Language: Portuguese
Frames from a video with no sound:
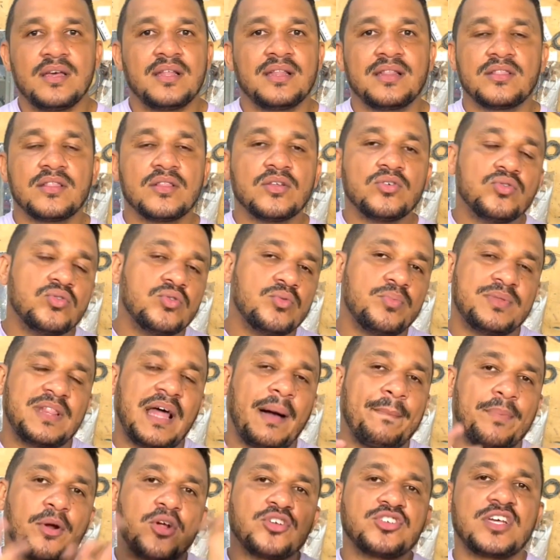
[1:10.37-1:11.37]
No,
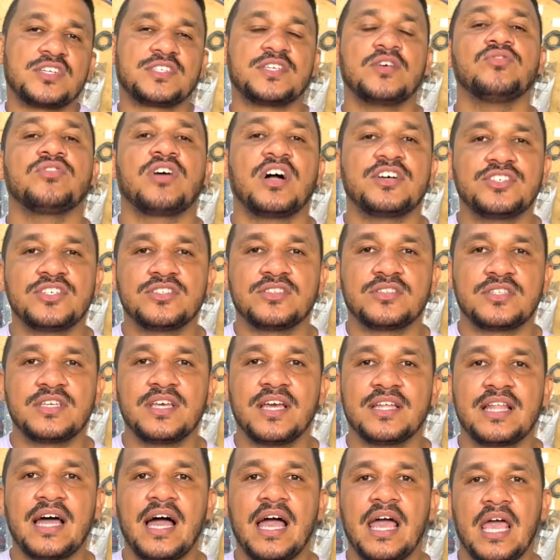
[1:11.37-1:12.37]
na projeção que a gente
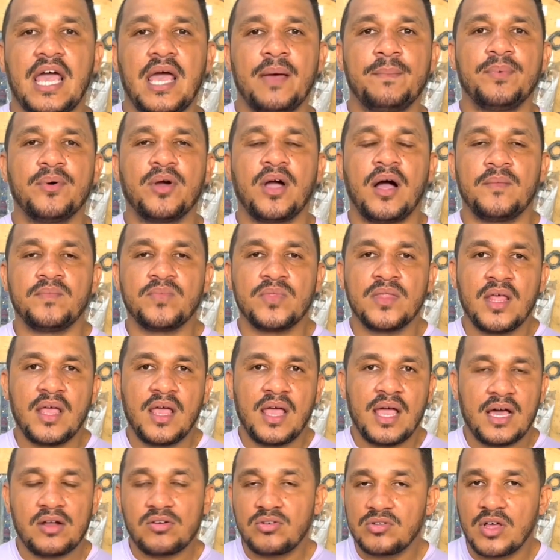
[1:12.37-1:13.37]
tinha na época,
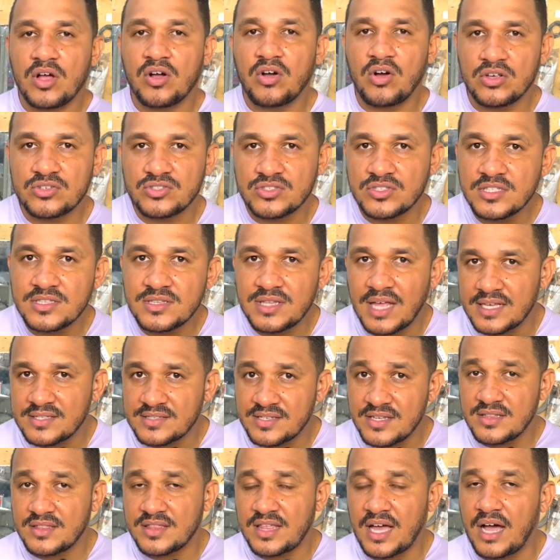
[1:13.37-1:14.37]
era um negócio de 10
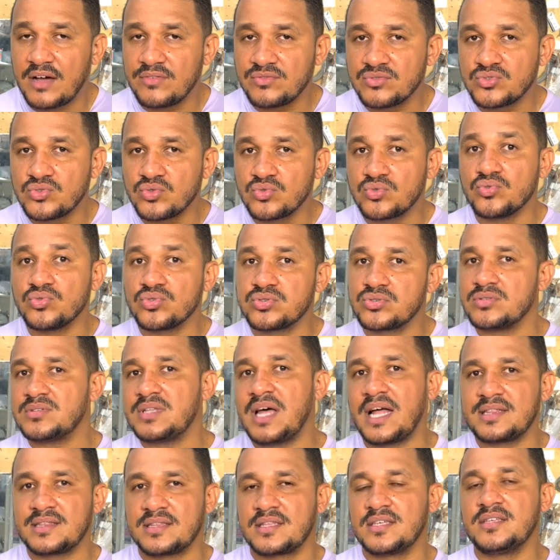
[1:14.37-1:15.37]
centavos o custo
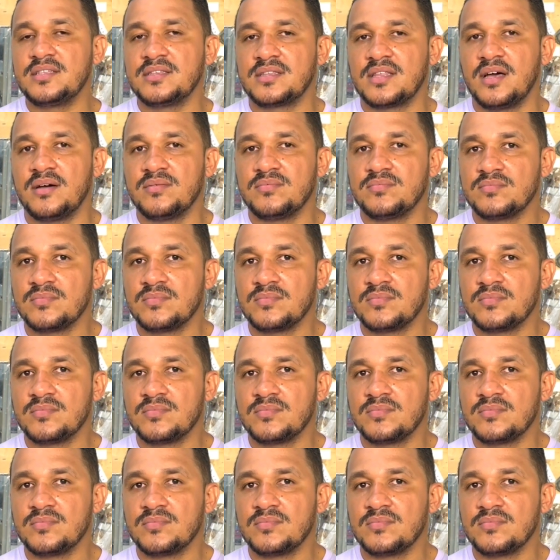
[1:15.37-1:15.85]
da tinta.